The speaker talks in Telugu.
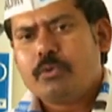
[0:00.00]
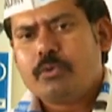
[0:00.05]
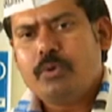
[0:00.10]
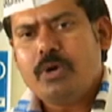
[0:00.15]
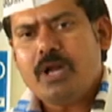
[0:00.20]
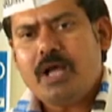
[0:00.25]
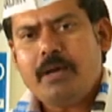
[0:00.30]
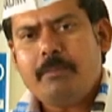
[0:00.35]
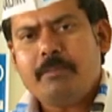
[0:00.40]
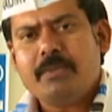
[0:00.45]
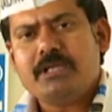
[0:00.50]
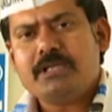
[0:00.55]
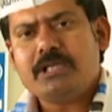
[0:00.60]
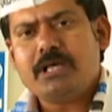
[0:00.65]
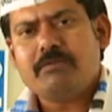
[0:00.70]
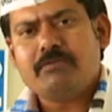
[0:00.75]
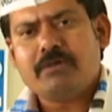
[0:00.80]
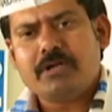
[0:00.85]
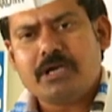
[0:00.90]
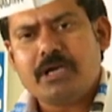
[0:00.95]
కుల మత
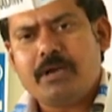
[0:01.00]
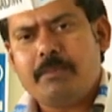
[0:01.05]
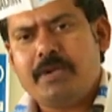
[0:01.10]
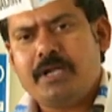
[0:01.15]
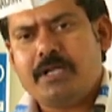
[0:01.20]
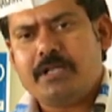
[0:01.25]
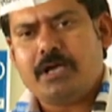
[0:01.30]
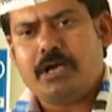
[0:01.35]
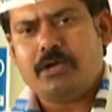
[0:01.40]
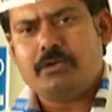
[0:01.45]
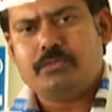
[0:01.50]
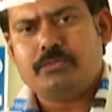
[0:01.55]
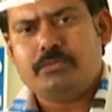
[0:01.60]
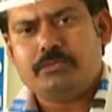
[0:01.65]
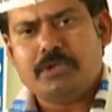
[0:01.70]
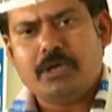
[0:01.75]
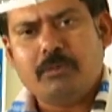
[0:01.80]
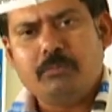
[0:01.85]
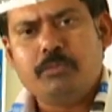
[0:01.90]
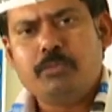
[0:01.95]
వర్గ భేదాలు
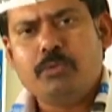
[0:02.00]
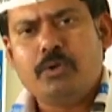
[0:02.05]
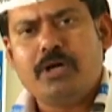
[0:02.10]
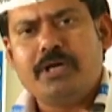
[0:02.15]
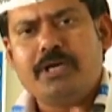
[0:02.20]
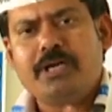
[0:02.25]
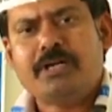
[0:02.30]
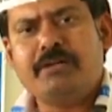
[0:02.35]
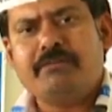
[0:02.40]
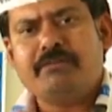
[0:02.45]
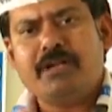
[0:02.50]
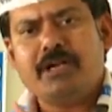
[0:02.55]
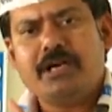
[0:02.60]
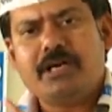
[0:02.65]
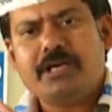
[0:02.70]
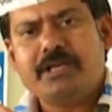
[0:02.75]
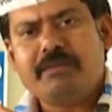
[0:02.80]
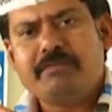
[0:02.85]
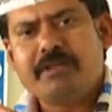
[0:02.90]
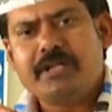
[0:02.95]
డబ్బు అనేటివి
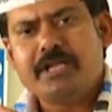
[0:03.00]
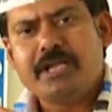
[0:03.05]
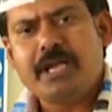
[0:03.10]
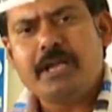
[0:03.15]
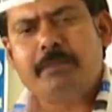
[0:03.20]
ఇలాంటివి